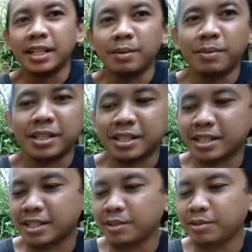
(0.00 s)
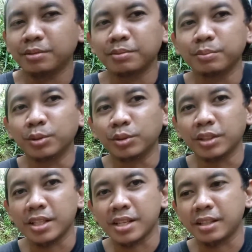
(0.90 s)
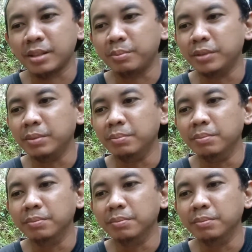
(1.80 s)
nabas yung buto niya sa dibdib